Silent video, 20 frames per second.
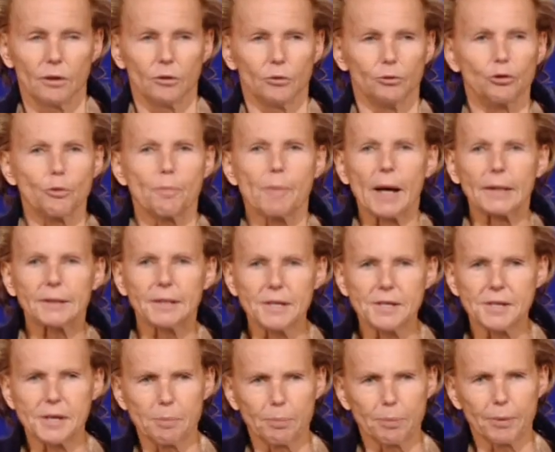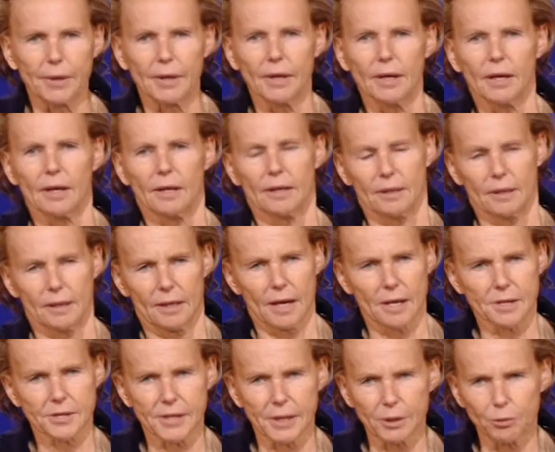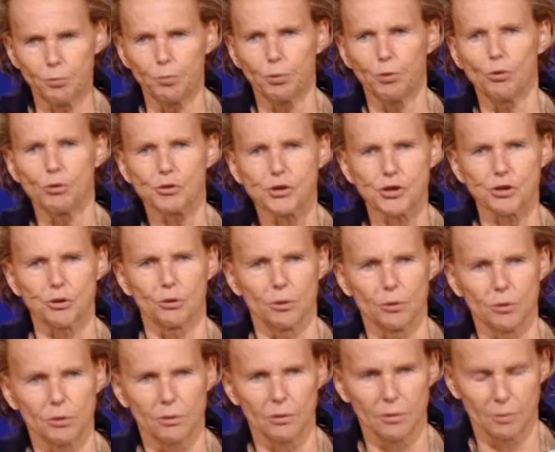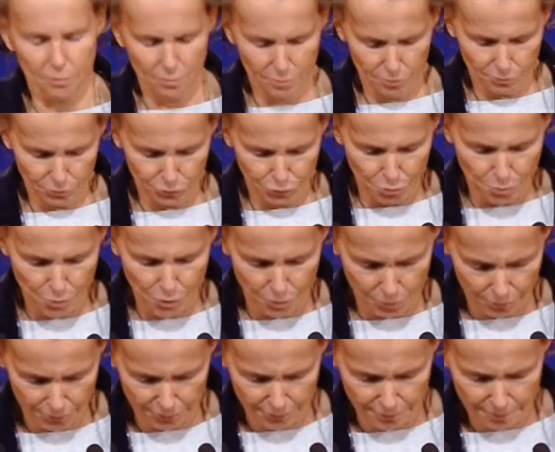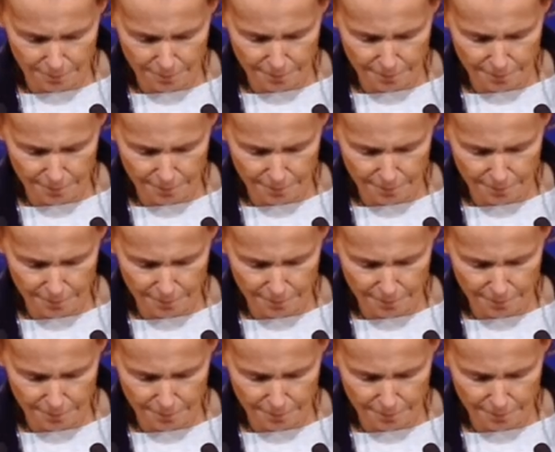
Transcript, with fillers: de participer à cette pulsion du monde.